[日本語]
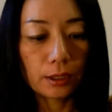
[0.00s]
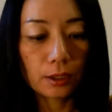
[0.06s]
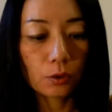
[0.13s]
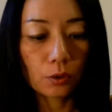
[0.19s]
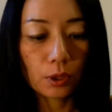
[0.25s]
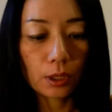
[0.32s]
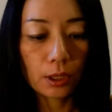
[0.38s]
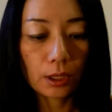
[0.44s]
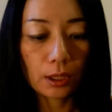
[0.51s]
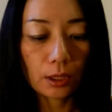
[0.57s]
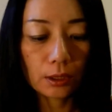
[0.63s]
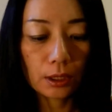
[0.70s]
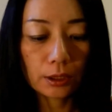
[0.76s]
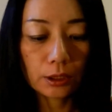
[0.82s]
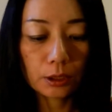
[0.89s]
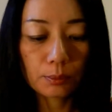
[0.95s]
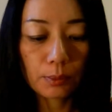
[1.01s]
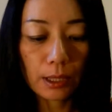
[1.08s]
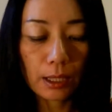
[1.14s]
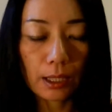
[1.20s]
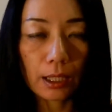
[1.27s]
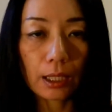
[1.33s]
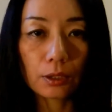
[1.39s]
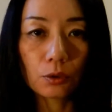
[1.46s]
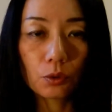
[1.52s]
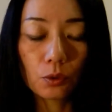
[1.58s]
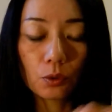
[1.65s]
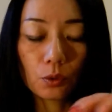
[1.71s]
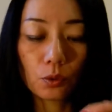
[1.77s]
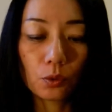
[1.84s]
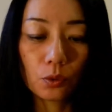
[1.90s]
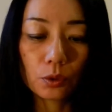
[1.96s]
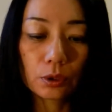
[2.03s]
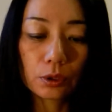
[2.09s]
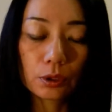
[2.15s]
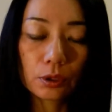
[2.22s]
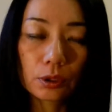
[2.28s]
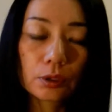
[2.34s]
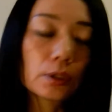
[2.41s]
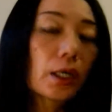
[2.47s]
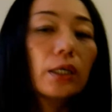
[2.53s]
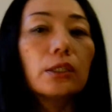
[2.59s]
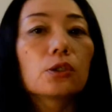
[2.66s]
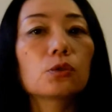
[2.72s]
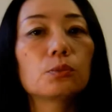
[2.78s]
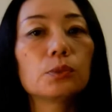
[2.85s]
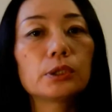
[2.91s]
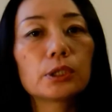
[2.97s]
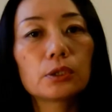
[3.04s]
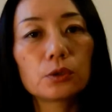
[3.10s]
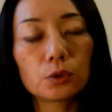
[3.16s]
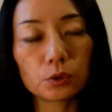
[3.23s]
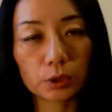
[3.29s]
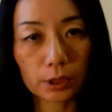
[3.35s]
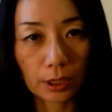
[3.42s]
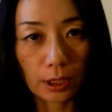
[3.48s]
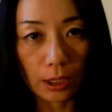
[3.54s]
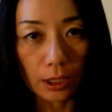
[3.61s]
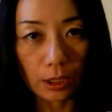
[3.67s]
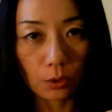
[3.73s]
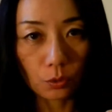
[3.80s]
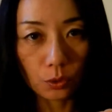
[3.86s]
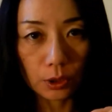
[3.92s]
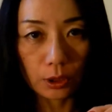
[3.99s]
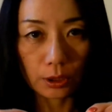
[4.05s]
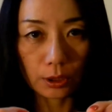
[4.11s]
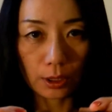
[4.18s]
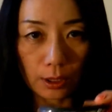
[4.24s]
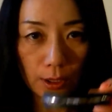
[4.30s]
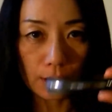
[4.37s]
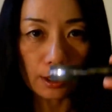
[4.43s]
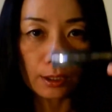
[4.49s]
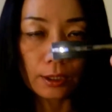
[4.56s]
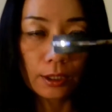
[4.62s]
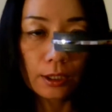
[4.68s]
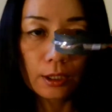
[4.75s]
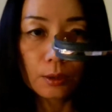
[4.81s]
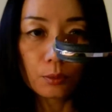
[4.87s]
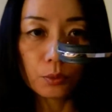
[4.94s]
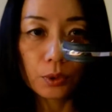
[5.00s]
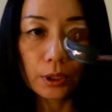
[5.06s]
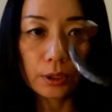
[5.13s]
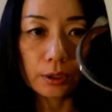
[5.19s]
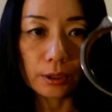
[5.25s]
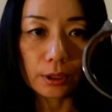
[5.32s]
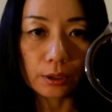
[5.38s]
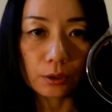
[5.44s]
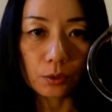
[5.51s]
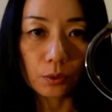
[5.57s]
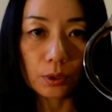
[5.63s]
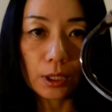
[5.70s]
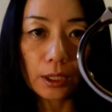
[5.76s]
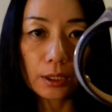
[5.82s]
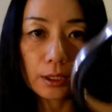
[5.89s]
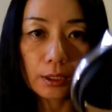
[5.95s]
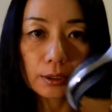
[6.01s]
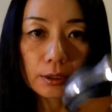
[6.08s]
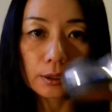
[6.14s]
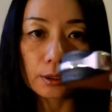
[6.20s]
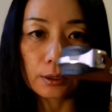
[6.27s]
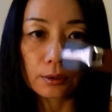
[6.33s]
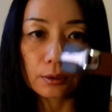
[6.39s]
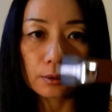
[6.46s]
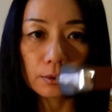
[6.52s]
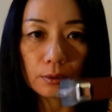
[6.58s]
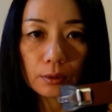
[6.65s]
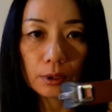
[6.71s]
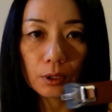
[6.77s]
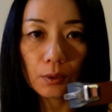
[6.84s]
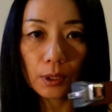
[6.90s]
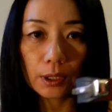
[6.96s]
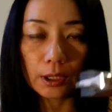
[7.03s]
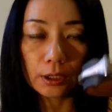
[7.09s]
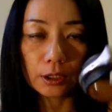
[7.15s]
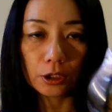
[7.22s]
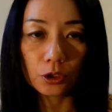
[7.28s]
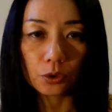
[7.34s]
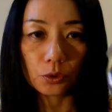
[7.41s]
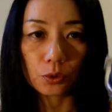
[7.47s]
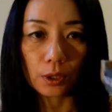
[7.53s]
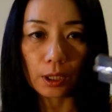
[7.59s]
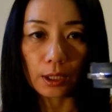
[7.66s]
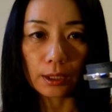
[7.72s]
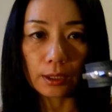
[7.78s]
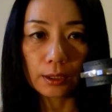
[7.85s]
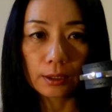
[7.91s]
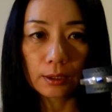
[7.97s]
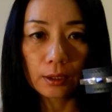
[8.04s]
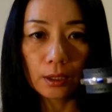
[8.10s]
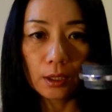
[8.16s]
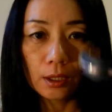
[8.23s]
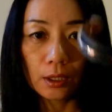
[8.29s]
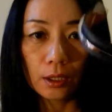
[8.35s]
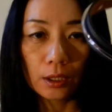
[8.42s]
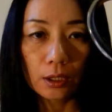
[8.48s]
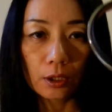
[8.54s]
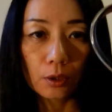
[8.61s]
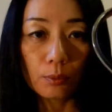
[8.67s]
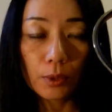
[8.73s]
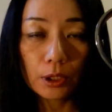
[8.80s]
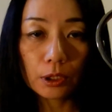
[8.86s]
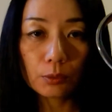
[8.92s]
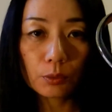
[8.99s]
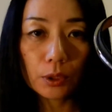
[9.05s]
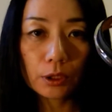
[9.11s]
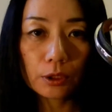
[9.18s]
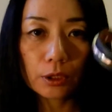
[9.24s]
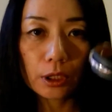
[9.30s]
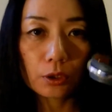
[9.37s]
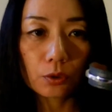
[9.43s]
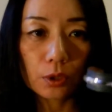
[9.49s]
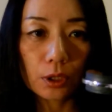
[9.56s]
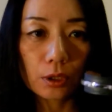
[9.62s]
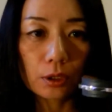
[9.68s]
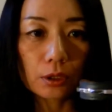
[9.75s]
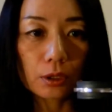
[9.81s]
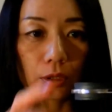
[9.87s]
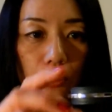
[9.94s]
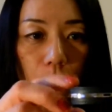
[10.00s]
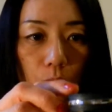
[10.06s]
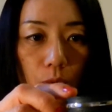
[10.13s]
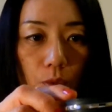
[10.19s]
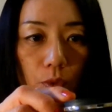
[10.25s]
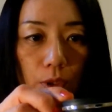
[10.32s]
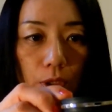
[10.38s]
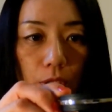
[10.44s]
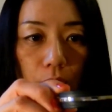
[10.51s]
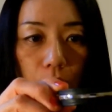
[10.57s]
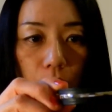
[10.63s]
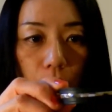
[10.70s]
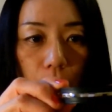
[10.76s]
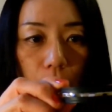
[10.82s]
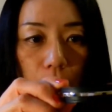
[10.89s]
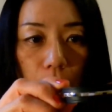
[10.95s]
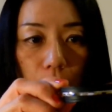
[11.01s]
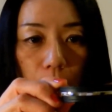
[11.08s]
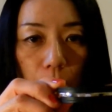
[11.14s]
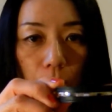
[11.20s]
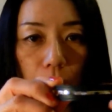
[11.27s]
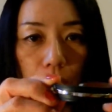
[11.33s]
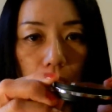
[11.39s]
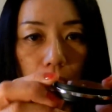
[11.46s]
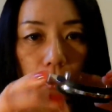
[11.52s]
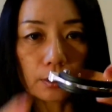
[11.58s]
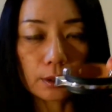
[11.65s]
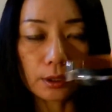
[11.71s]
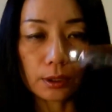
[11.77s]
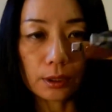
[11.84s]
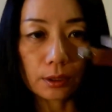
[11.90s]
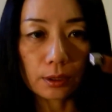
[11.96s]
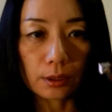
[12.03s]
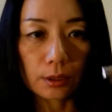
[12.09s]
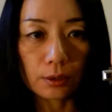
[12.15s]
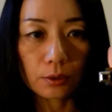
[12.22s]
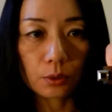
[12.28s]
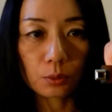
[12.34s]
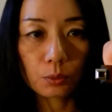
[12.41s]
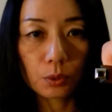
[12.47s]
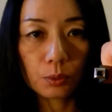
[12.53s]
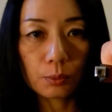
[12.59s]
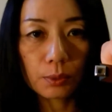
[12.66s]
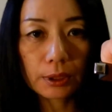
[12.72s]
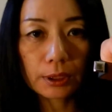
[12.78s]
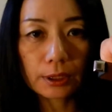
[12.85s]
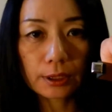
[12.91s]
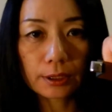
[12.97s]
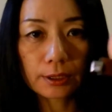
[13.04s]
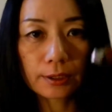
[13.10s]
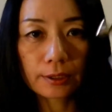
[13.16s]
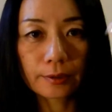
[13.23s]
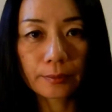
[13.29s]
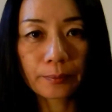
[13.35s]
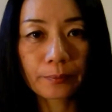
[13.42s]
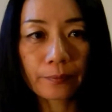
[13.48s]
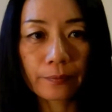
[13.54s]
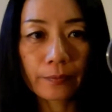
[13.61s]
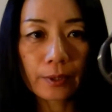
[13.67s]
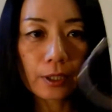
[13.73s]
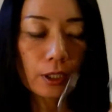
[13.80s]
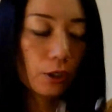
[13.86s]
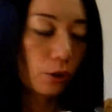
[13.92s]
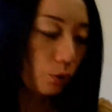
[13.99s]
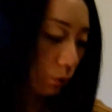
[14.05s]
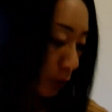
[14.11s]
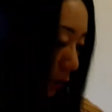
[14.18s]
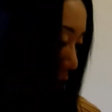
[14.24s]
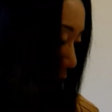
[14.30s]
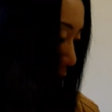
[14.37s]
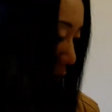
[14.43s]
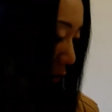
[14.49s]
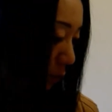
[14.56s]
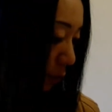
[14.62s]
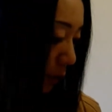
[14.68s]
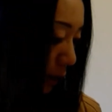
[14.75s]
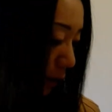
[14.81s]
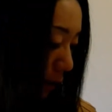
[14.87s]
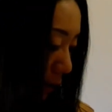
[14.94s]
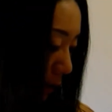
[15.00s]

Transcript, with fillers: これから夏場あの素肌を見せる機会が多いですからブレスレット大活躍するんではないでしょうかメンズブレスレットなんですけどもレディースの方でも使っていただけると思います本日は